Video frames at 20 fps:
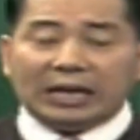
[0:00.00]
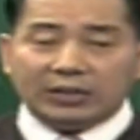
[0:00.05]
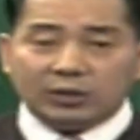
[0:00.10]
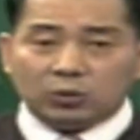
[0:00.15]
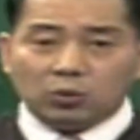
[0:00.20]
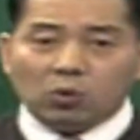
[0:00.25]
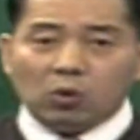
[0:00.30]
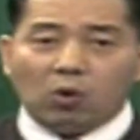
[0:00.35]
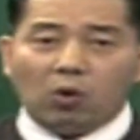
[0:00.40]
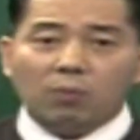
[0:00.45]

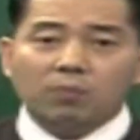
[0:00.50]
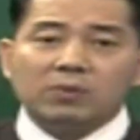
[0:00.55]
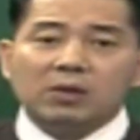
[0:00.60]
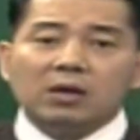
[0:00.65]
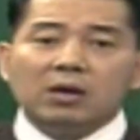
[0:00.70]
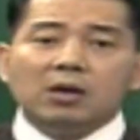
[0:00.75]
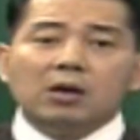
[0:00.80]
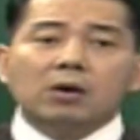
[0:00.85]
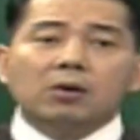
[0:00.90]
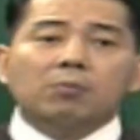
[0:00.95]
아니고
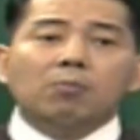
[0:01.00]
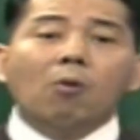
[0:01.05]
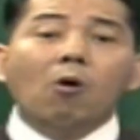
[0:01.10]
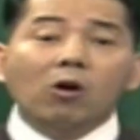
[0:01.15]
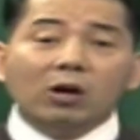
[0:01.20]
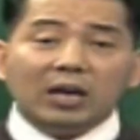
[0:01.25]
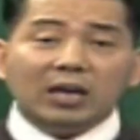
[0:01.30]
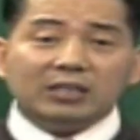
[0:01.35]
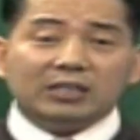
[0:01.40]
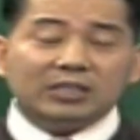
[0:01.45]

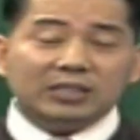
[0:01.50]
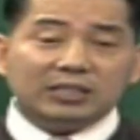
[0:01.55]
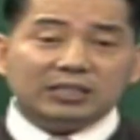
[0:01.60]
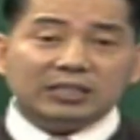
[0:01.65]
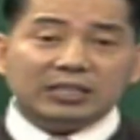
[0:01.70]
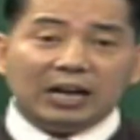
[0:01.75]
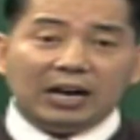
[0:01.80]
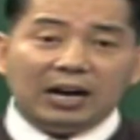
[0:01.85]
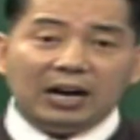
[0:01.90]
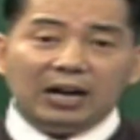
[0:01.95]
목의
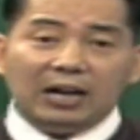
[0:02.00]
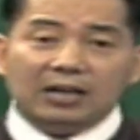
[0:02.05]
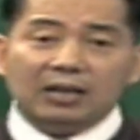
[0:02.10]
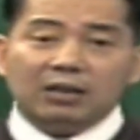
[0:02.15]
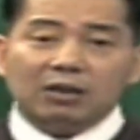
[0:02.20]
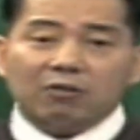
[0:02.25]
지지가